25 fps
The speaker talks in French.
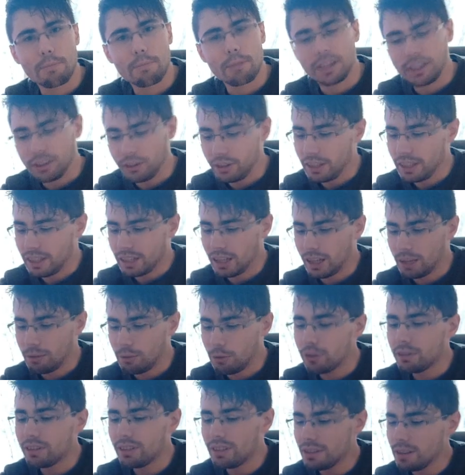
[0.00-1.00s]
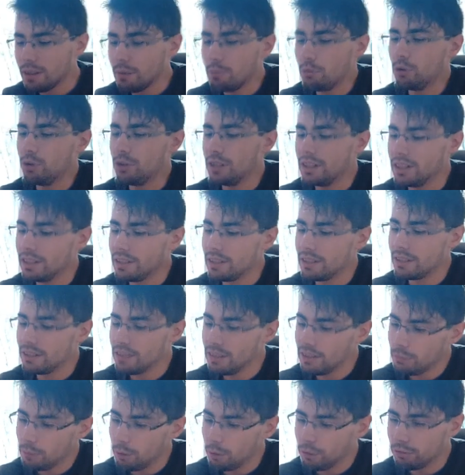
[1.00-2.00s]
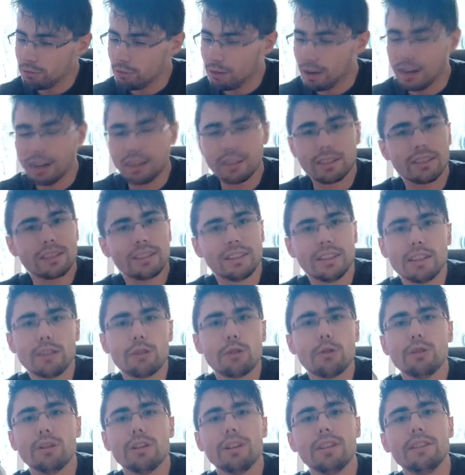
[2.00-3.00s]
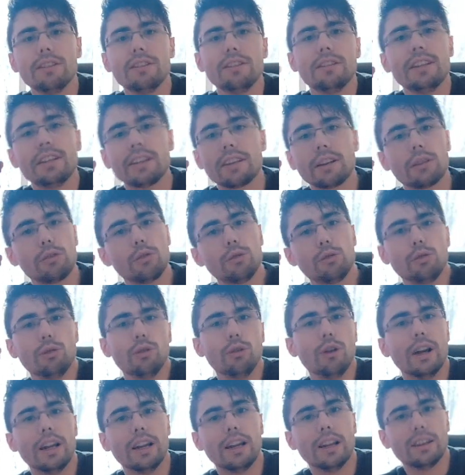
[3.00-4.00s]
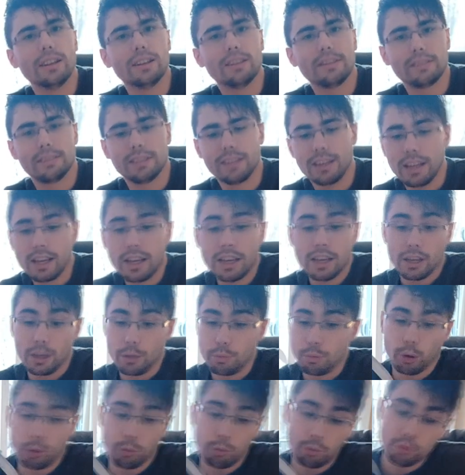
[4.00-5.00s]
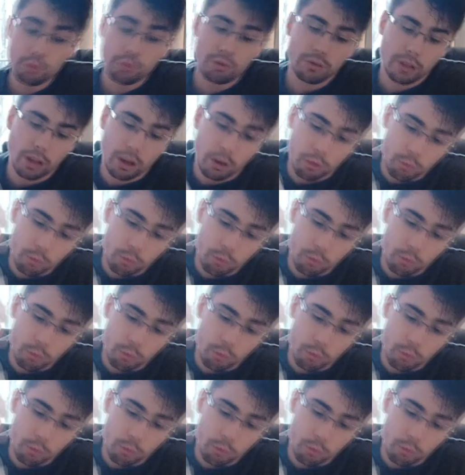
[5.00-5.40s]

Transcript: maintenant il y a carrément des abonnés qui m'envoient des colis, des cadeaux de Noël. Et puis en plus,